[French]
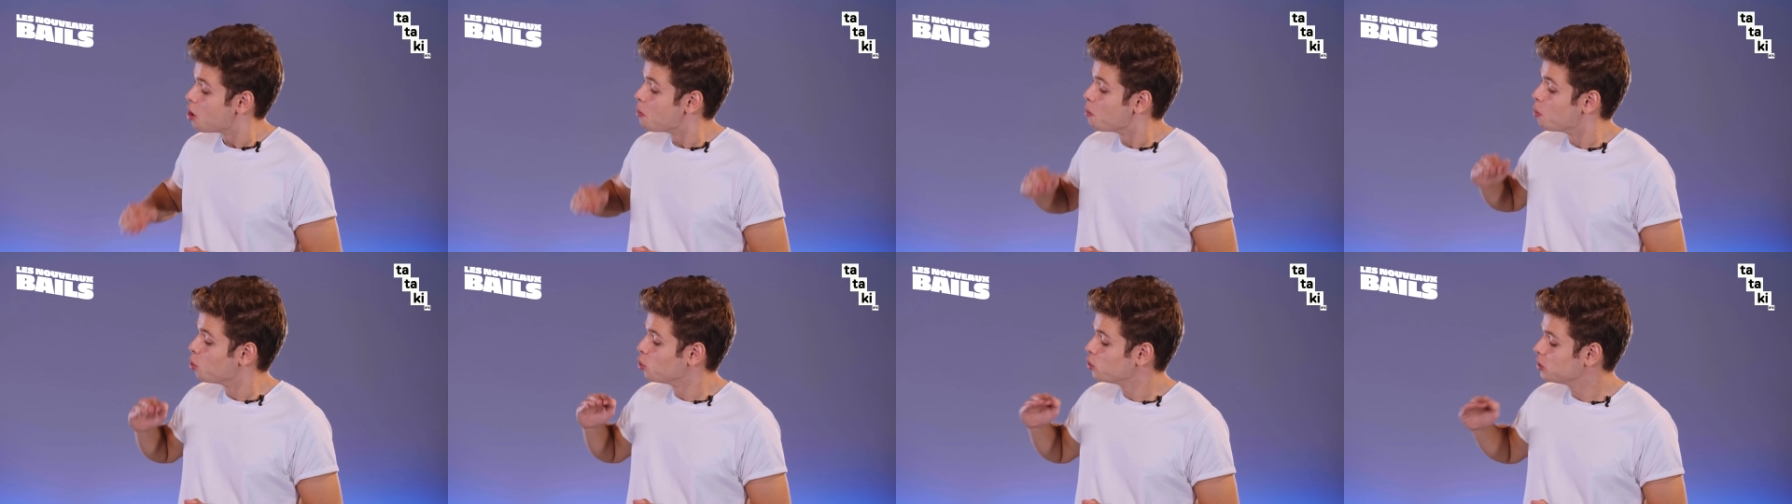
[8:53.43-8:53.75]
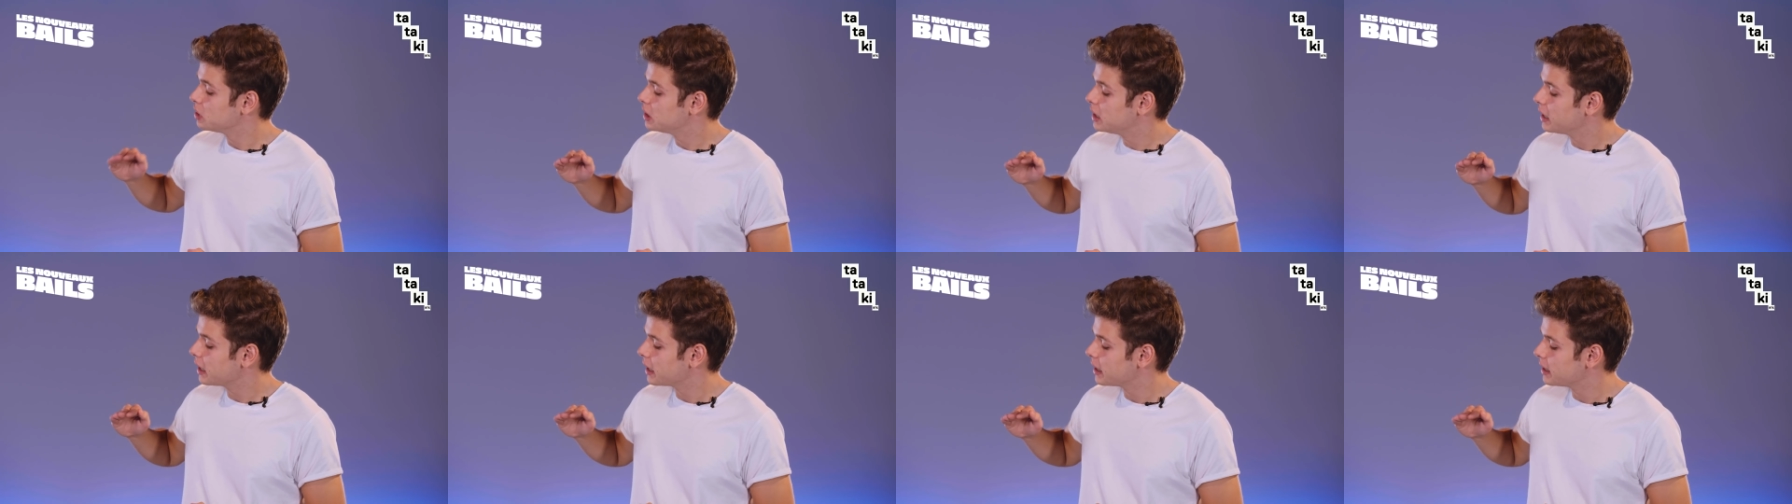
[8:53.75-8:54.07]

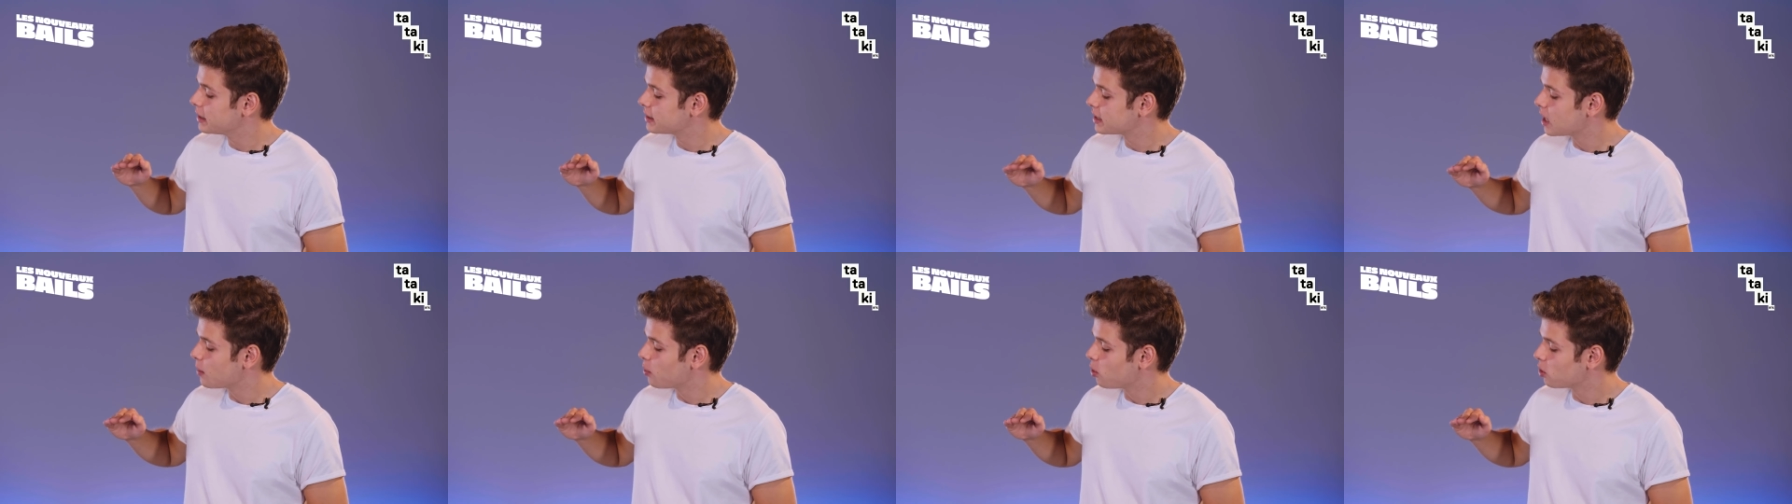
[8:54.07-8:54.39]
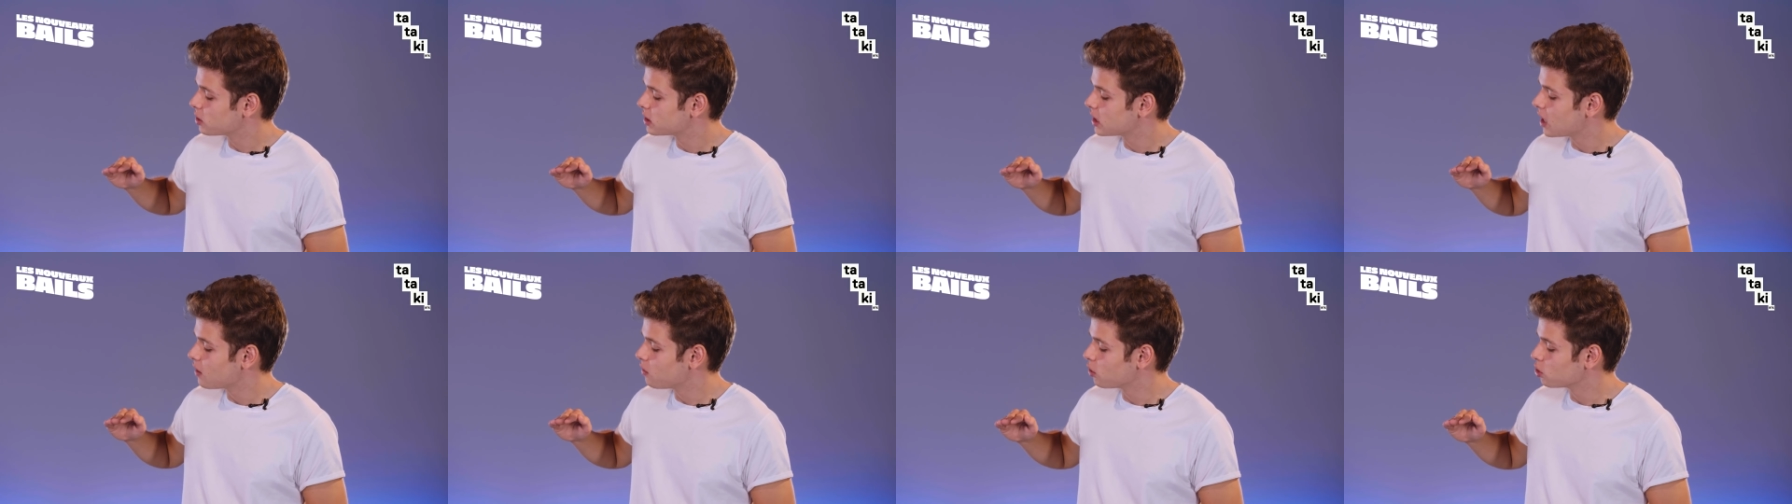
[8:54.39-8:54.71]
Mundir et les
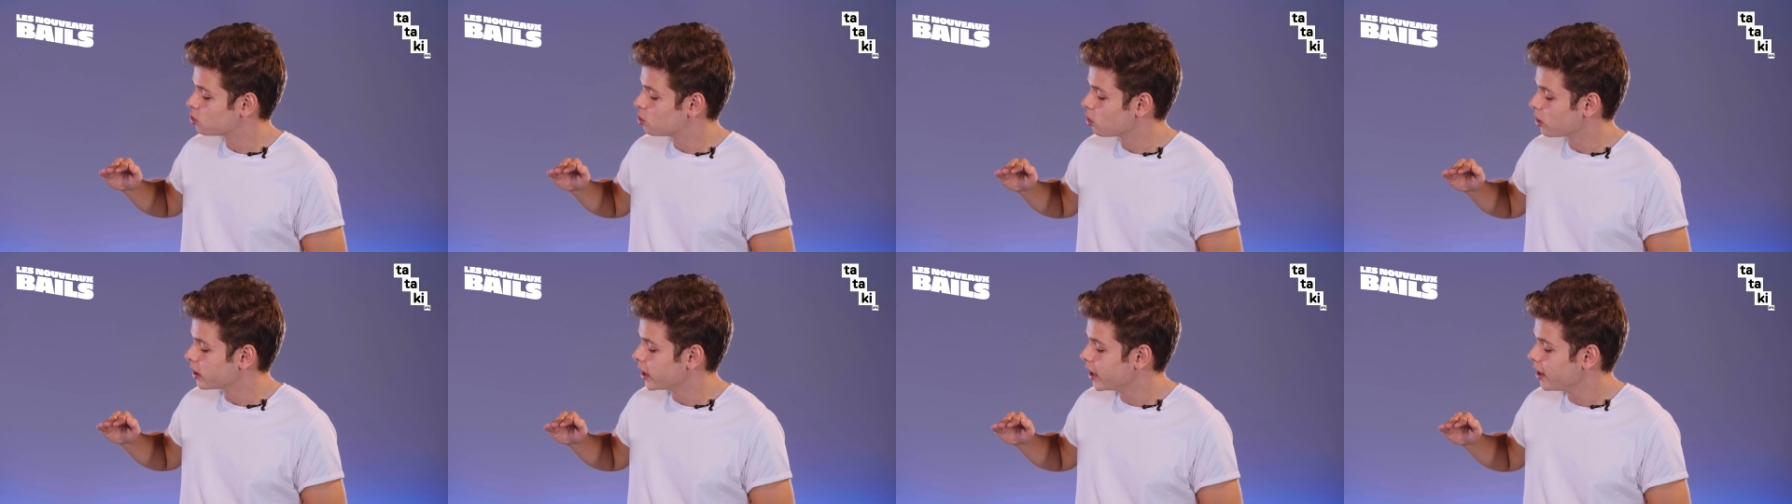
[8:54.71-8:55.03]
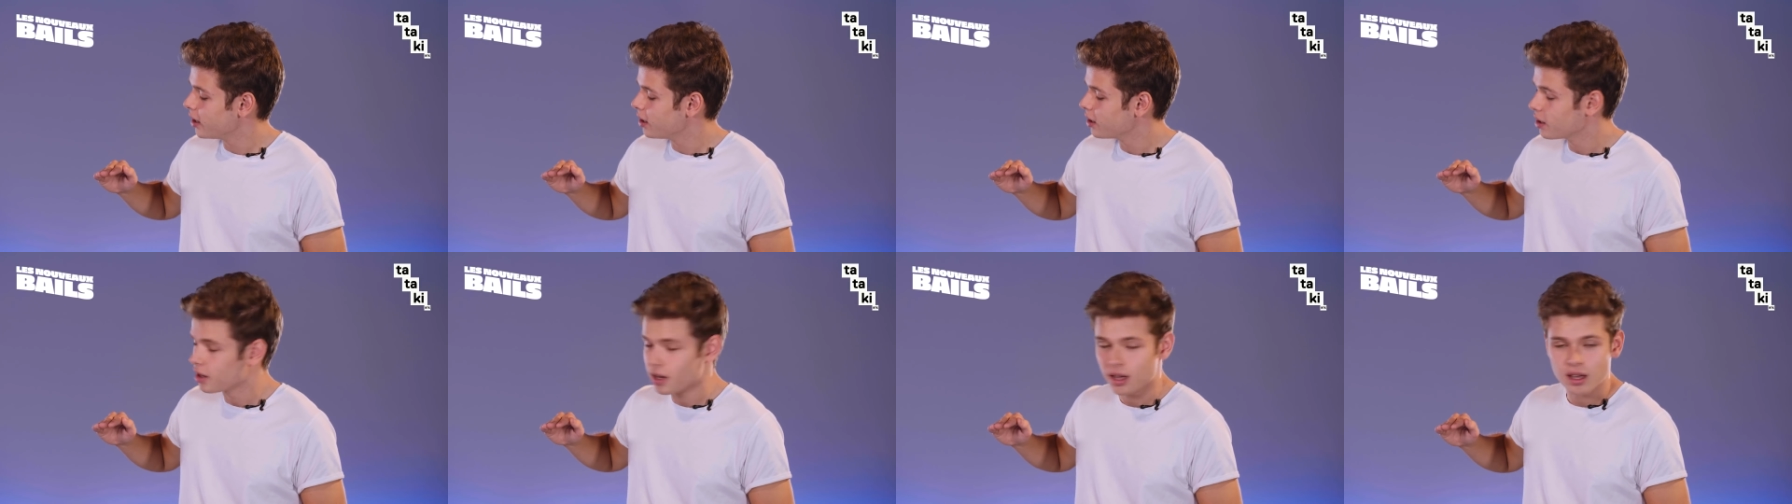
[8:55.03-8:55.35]
Apprentis
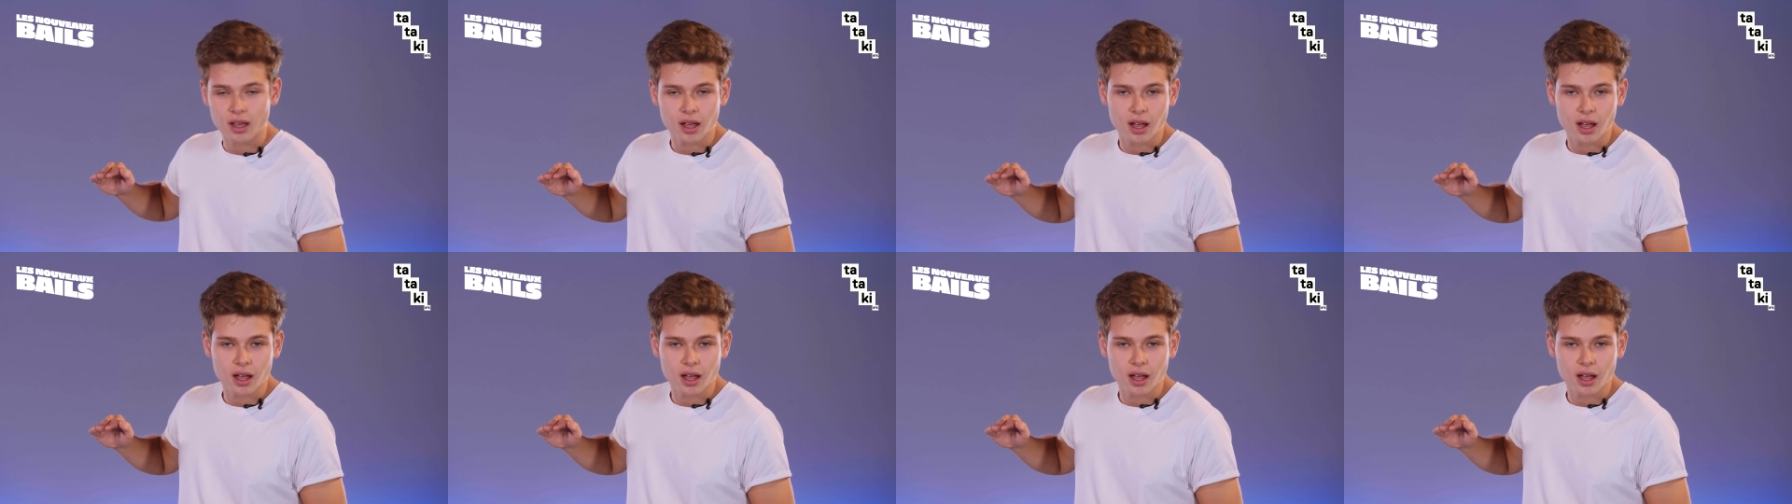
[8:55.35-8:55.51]
Aventuriers,